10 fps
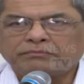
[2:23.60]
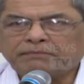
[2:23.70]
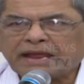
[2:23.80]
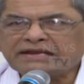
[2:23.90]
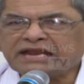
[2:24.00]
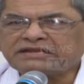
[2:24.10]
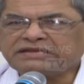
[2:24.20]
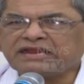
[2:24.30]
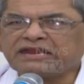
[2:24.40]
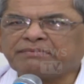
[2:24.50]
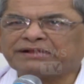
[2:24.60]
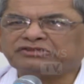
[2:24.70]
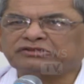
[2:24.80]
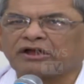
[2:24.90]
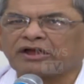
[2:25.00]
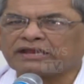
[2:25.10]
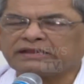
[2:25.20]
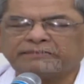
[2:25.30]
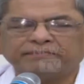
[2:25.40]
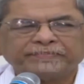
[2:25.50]
ম্যান্ডেট নিয়ে নির্বাচিত হয়নি
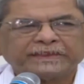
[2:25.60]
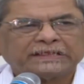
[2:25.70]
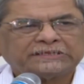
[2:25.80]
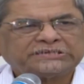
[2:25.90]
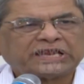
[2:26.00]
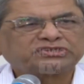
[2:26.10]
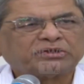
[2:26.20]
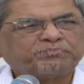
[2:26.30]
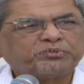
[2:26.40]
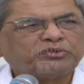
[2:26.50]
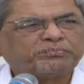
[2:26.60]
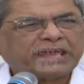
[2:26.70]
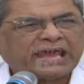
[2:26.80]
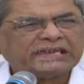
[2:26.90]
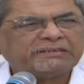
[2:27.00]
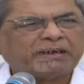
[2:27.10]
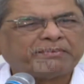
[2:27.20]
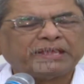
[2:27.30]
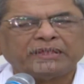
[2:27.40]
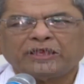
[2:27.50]
যারা সম্পূর্ণ
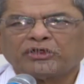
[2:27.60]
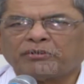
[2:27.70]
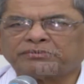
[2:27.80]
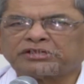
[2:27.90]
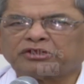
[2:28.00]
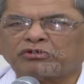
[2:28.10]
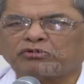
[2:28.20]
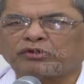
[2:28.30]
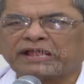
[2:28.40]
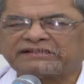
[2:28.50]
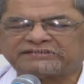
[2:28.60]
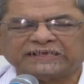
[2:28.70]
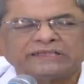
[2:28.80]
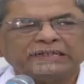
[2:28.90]
বেআইনিভাবে ক্ষমতা দখল করে আছে